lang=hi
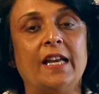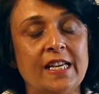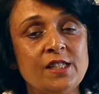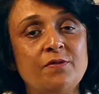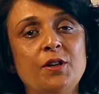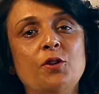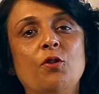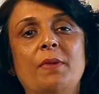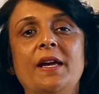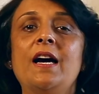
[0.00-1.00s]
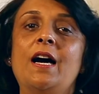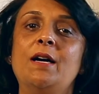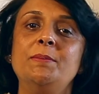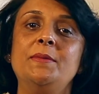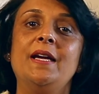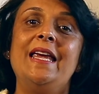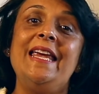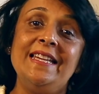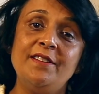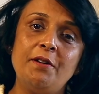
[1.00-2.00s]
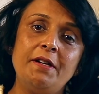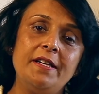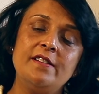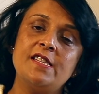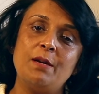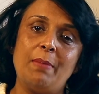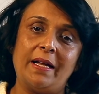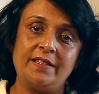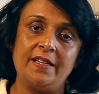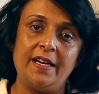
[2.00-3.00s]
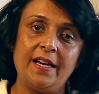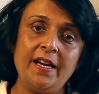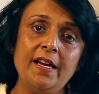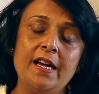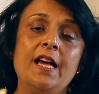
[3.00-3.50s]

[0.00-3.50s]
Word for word: इस वीडियो में हम ingredients की बात करेंगे